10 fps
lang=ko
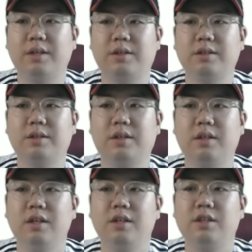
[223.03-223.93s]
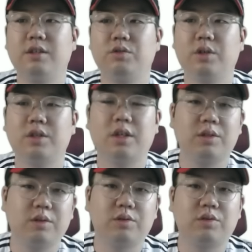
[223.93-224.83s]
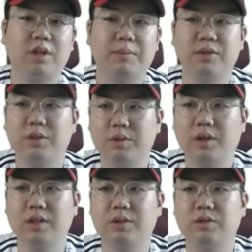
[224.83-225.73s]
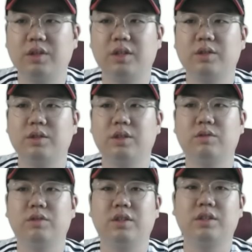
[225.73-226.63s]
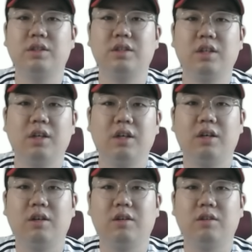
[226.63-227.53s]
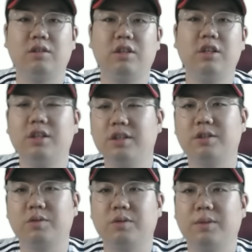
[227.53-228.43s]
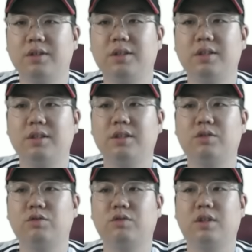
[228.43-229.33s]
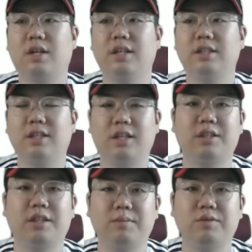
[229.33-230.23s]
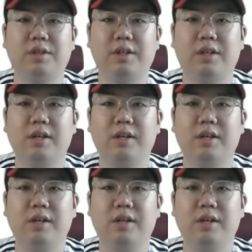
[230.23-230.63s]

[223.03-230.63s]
여기서 이 유영찬 선수나 뭐 최동환 선수 같은 경우에는 어, 이 이닝 정도 멀티이닝 투구가 가능하기 때문에,